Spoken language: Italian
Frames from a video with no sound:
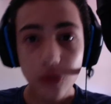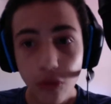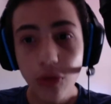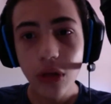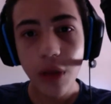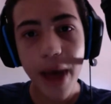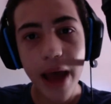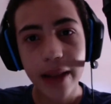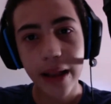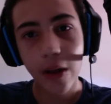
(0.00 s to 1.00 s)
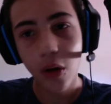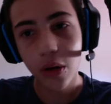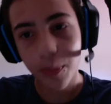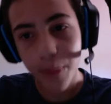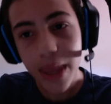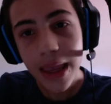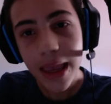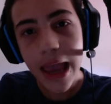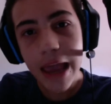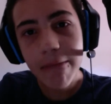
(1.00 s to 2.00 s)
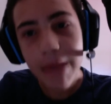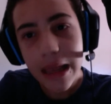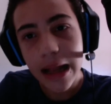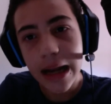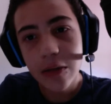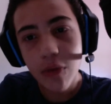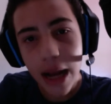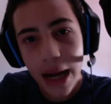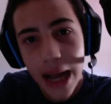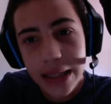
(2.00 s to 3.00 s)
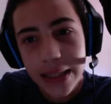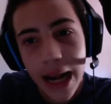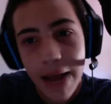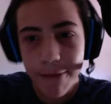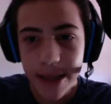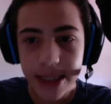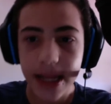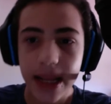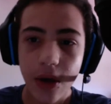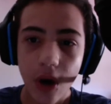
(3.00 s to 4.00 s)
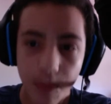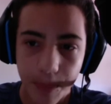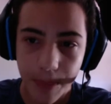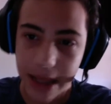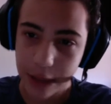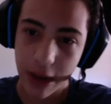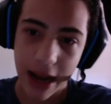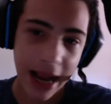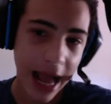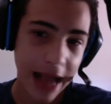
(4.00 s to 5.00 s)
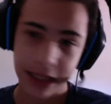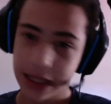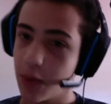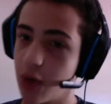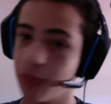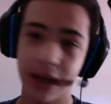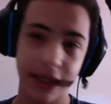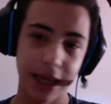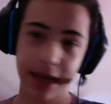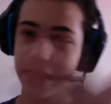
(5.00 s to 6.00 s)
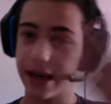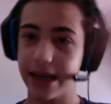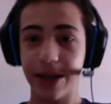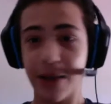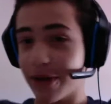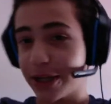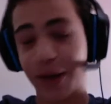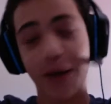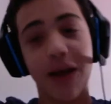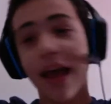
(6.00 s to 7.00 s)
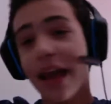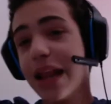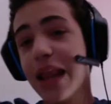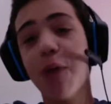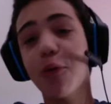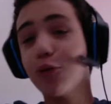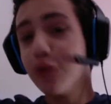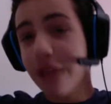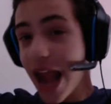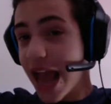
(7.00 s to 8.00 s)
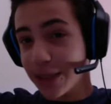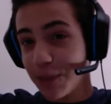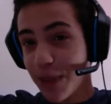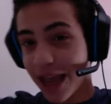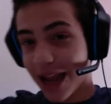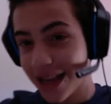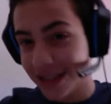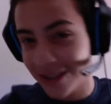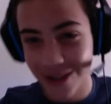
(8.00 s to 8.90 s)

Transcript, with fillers: Tutto parte con Pink che invita le sue ragazze alla festa di comp... Le sue ragazze, mamma, sì, che, che, che facciamo... Rendiamo tutte lesbiche adesso.